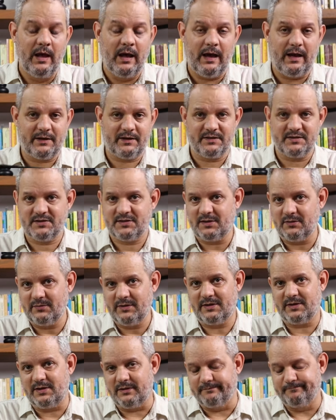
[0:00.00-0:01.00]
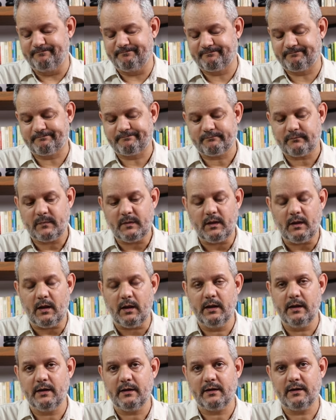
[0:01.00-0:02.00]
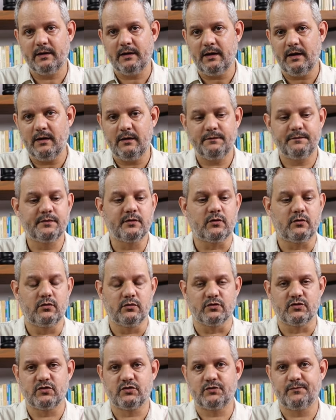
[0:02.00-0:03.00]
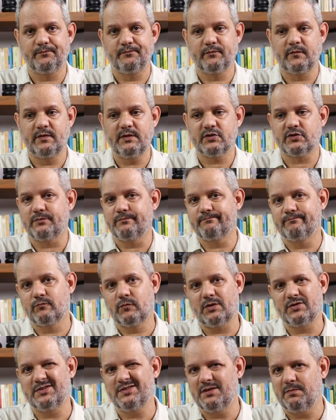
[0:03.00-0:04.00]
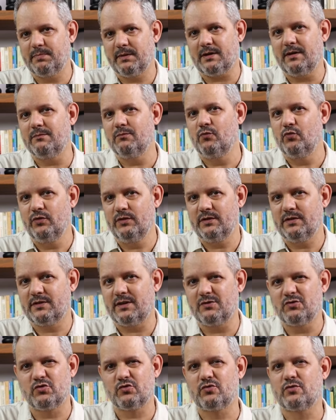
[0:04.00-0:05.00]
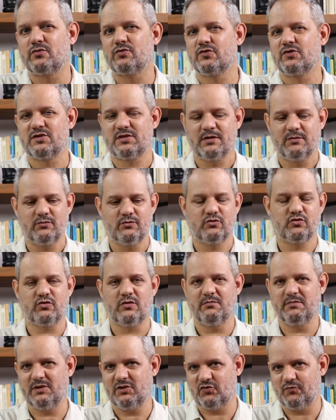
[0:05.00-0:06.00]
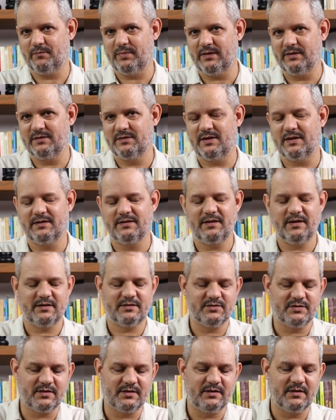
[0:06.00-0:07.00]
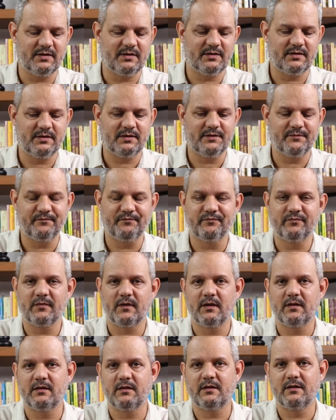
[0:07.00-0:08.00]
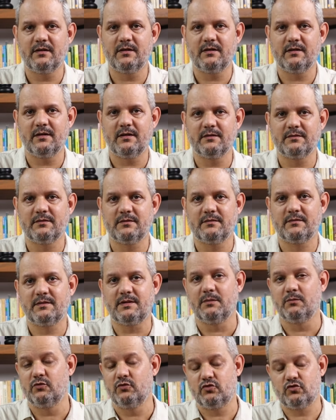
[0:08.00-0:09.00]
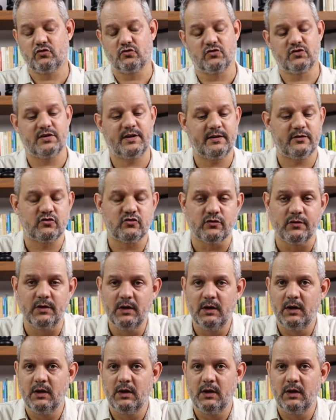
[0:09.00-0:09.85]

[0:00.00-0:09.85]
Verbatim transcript: A questão é que é, gráficos, veja, não adianta pegar muita instrução somente pela internet e querer é, ter muito sucesso,